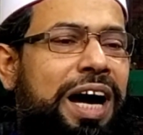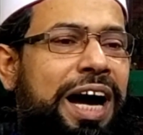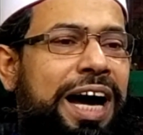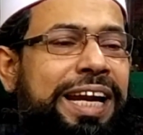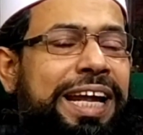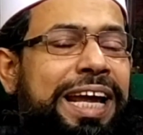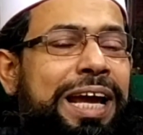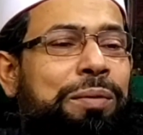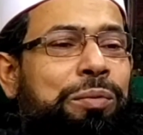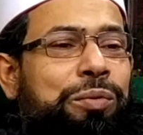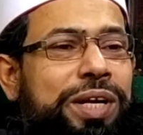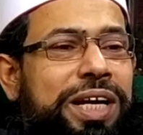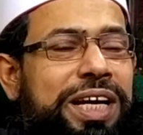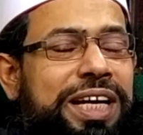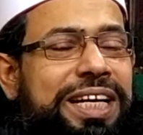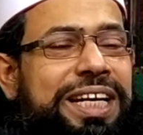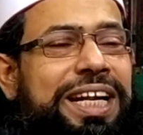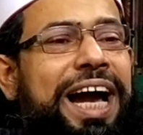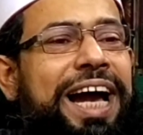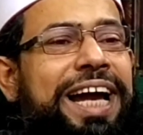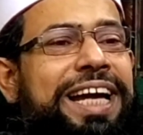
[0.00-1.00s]
আর এমন
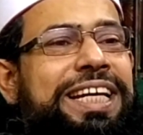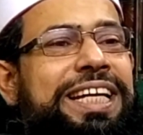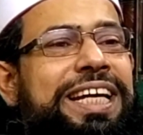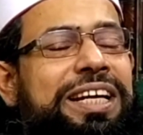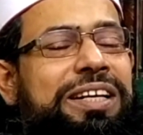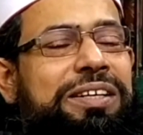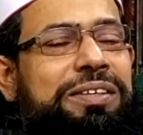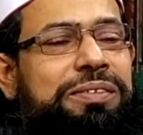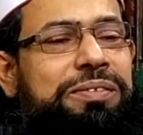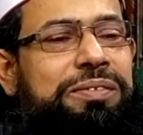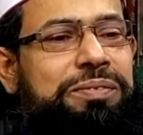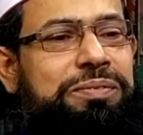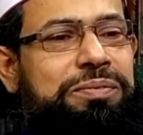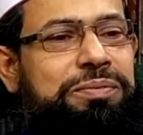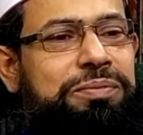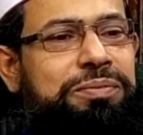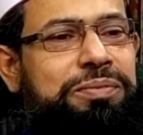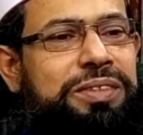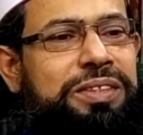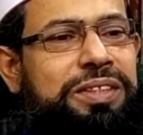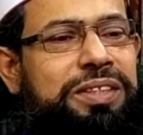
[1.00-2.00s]
একটি আইনের
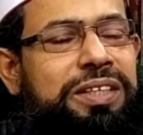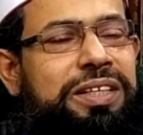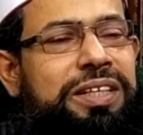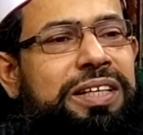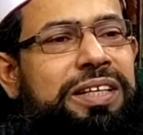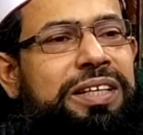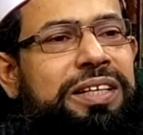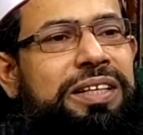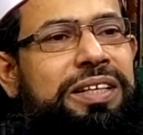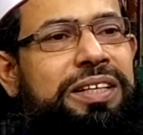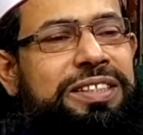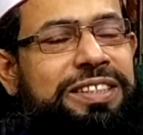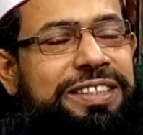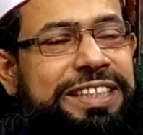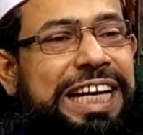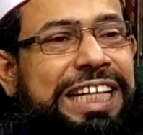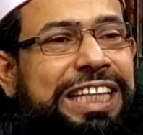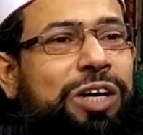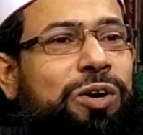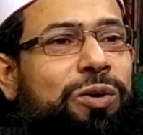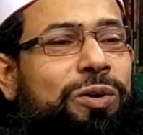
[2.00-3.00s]

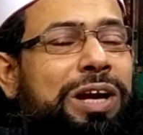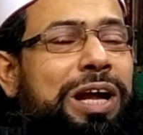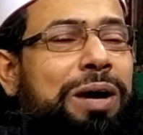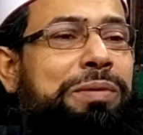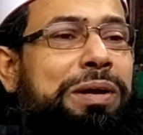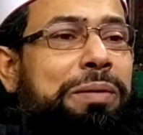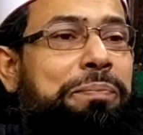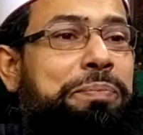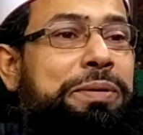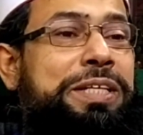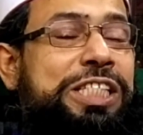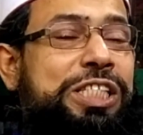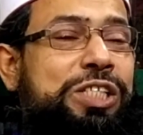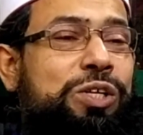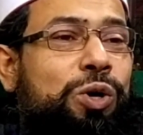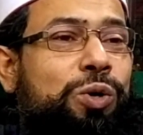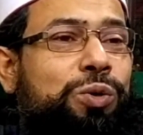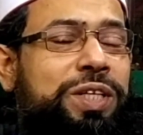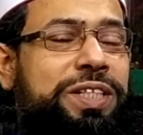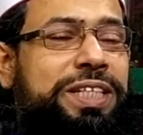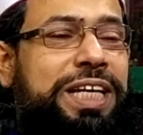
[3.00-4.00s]
যাতা করলে আমরা পৃষ্ঠ
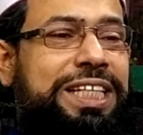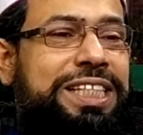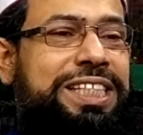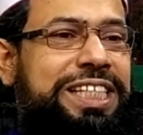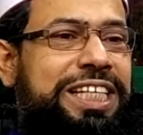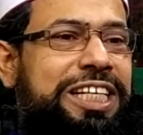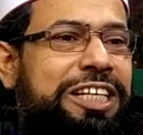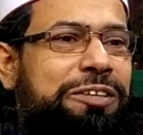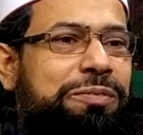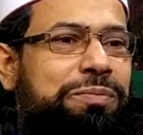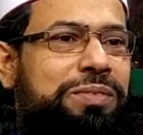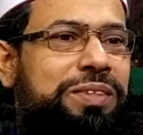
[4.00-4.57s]
হতে যাচ্ছি